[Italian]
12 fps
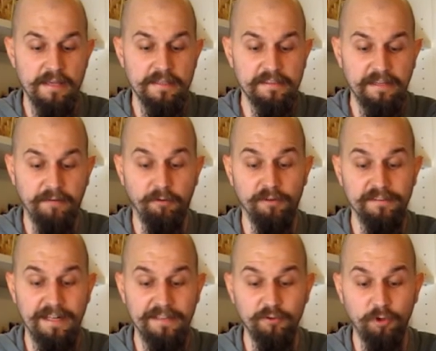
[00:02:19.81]
Stavo
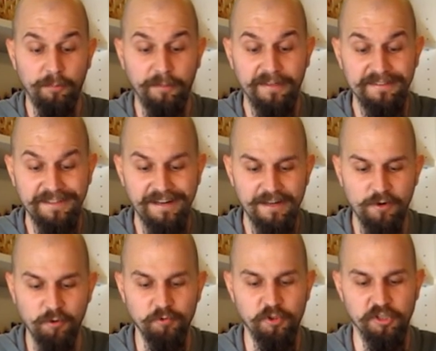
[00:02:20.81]
andando a prendere il
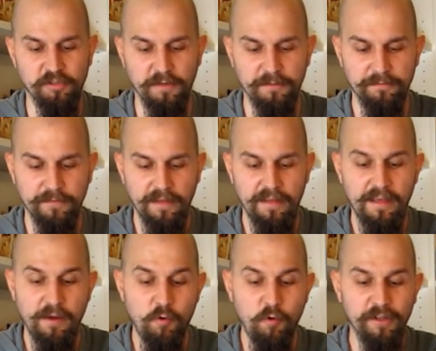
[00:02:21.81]
concime
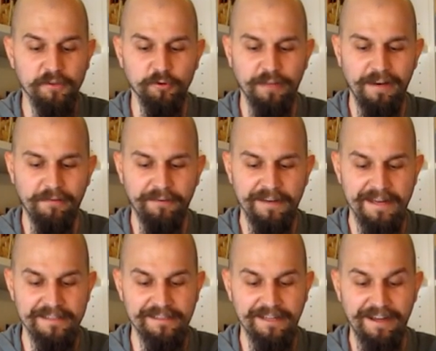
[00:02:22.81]
quando dalla
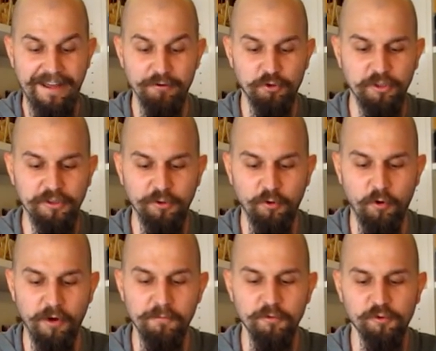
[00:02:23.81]
finestra è uscito
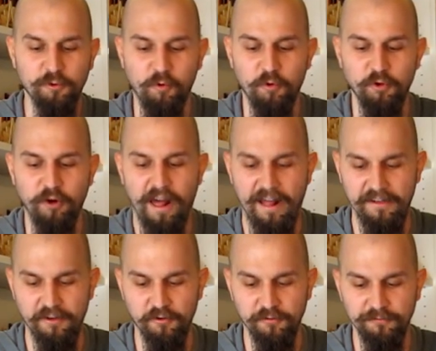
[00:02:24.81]
quel mostruoso
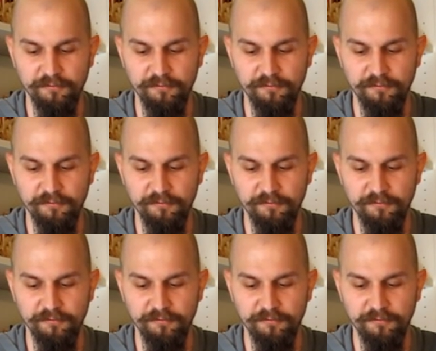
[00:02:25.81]
ragno,